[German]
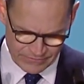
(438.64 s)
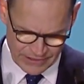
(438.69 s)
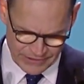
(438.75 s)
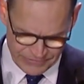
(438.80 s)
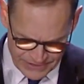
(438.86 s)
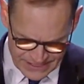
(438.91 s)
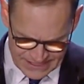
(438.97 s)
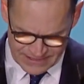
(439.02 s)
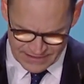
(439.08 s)

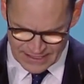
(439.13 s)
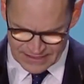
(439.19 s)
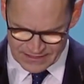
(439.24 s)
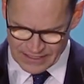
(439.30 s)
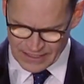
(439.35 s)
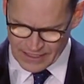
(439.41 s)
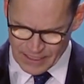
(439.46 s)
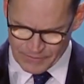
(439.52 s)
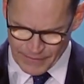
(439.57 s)
Wir wissen,
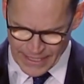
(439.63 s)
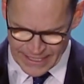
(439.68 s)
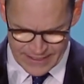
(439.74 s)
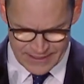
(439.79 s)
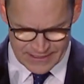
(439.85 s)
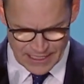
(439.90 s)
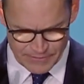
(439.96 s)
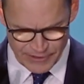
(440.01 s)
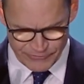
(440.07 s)
dass der
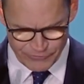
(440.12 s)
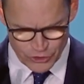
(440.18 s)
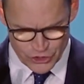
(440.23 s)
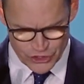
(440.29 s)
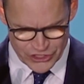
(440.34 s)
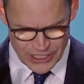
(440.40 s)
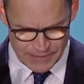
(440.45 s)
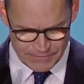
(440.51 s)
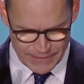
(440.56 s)
gemeinsame
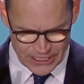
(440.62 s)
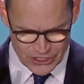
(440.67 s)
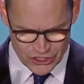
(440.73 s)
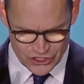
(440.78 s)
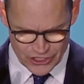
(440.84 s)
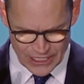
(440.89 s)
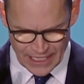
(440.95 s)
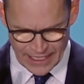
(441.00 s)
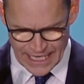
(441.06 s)
Wunsch der
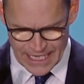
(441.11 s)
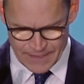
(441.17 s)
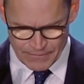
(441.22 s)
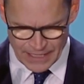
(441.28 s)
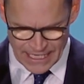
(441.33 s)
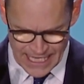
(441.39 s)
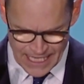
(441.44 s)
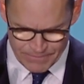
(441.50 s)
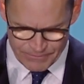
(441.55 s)
Menschen nach
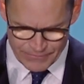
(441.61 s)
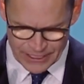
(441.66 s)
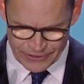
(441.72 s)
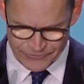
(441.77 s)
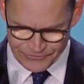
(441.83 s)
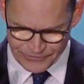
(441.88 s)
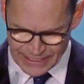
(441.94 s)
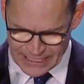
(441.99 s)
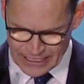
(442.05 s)
einem Leben
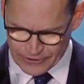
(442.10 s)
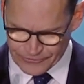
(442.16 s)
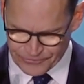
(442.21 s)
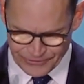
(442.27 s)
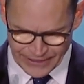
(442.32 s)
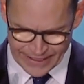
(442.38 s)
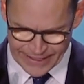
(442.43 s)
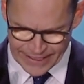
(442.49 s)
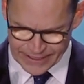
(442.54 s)
in Frieden,
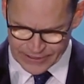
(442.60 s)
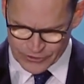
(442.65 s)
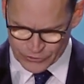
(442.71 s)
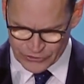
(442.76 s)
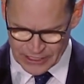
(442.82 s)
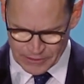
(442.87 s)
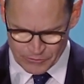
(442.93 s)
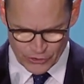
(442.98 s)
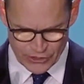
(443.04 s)
Freiheit
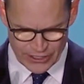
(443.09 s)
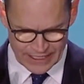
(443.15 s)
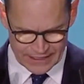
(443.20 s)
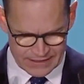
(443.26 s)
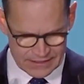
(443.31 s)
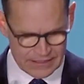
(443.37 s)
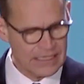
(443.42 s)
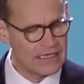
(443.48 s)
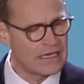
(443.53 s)
und
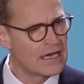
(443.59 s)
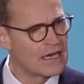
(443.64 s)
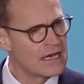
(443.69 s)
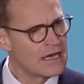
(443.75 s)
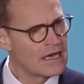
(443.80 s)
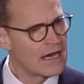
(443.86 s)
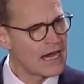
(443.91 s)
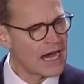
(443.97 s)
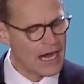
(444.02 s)
Demokratie
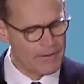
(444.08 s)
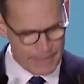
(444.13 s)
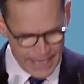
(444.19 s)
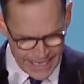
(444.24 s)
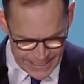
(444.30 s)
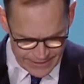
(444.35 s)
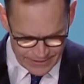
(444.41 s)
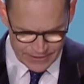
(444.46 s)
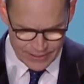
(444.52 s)
am
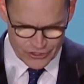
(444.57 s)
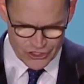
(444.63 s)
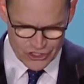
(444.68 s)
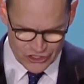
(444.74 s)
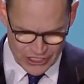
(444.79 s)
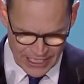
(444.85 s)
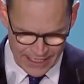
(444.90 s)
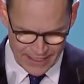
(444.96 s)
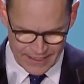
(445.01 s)
Ende
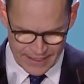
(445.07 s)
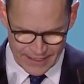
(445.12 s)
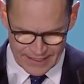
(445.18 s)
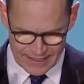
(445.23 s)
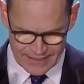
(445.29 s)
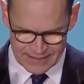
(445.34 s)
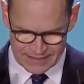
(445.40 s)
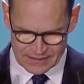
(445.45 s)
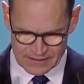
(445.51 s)

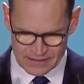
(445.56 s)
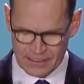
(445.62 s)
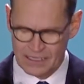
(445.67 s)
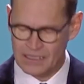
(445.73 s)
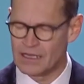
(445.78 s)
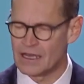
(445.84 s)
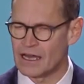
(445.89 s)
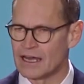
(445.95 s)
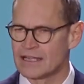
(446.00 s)
stärker ist
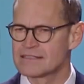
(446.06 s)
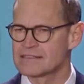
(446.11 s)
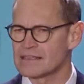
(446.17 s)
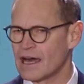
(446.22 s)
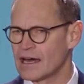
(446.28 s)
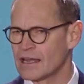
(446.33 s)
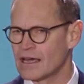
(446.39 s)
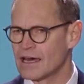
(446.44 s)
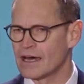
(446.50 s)

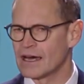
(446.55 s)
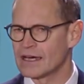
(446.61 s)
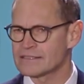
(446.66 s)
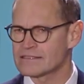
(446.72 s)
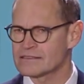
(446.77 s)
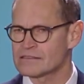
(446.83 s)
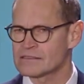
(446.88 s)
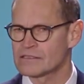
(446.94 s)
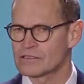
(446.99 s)
als aller
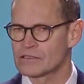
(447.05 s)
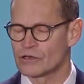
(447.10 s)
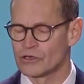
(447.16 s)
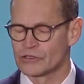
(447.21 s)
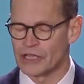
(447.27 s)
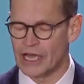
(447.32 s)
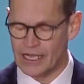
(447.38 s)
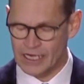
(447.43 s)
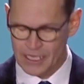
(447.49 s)
Hass
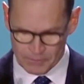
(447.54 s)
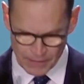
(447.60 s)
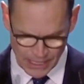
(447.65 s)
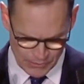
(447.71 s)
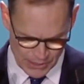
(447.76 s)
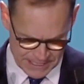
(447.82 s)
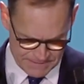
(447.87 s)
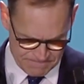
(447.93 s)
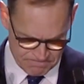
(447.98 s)
und alle
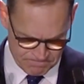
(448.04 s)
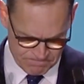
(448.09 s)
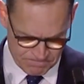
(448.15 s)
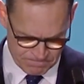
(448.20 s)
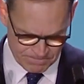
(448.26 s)
Mauern.